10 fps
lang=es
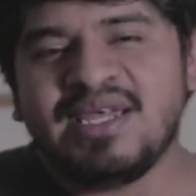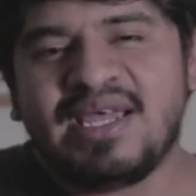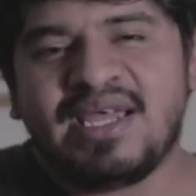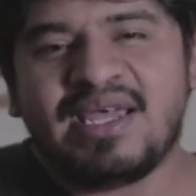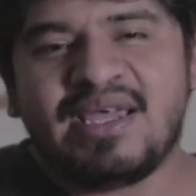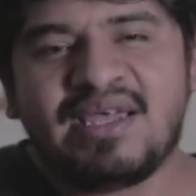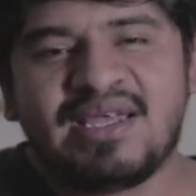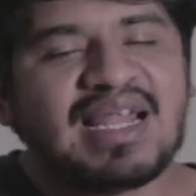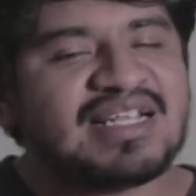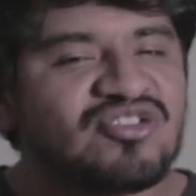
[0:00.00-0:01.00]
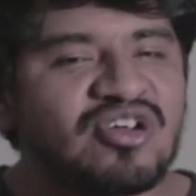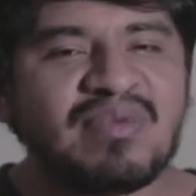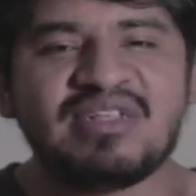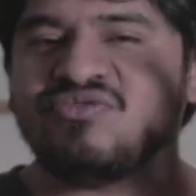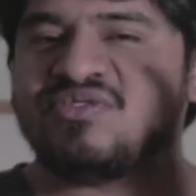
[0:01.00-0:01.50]
Eh, las
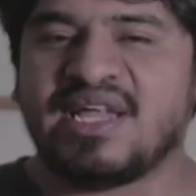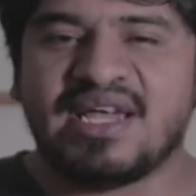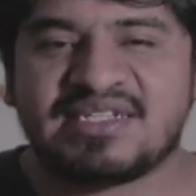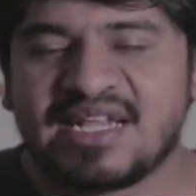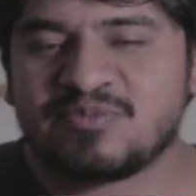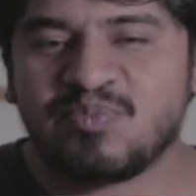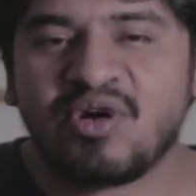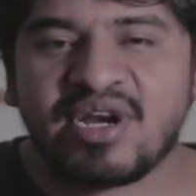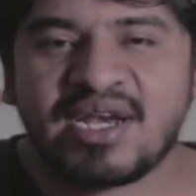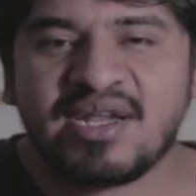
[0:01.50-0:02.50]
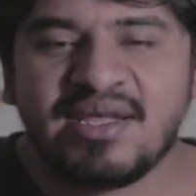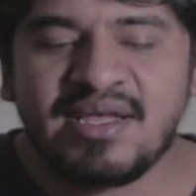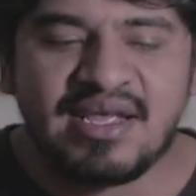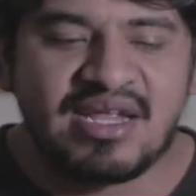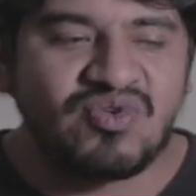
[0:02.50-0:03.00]
normas ustedes las ponen.
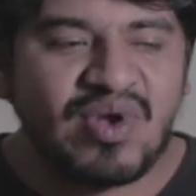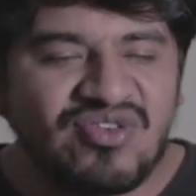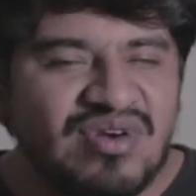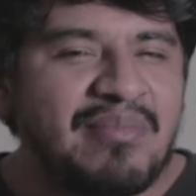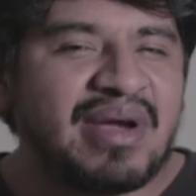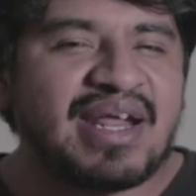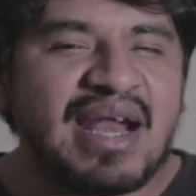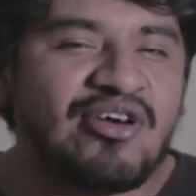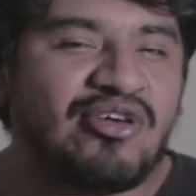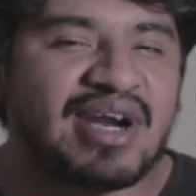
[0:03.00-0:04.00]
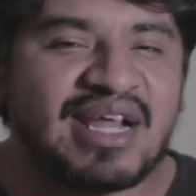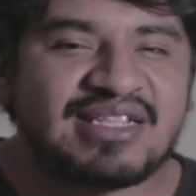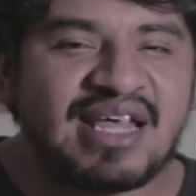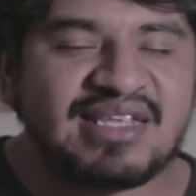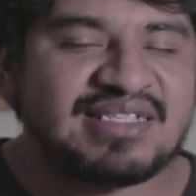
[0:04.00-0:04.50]
No hay una manera
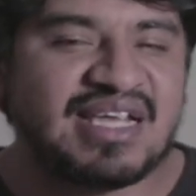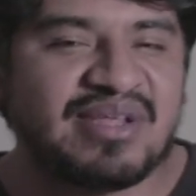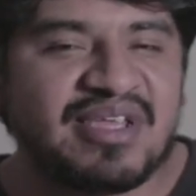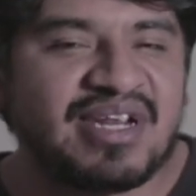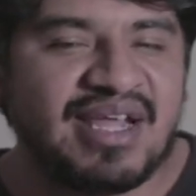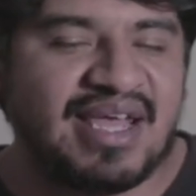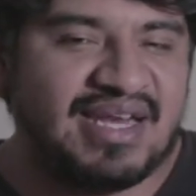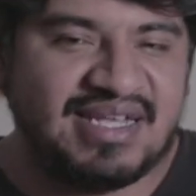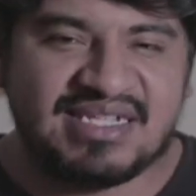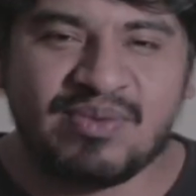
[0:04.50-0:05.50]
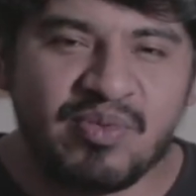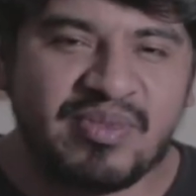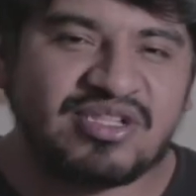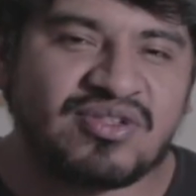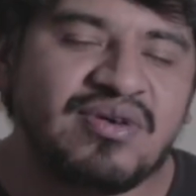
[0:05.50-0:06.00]
correcta de escribir en este
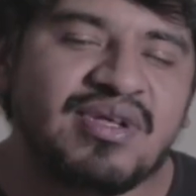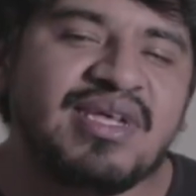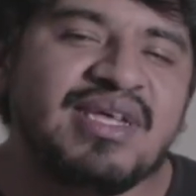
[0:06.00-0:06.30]
momento.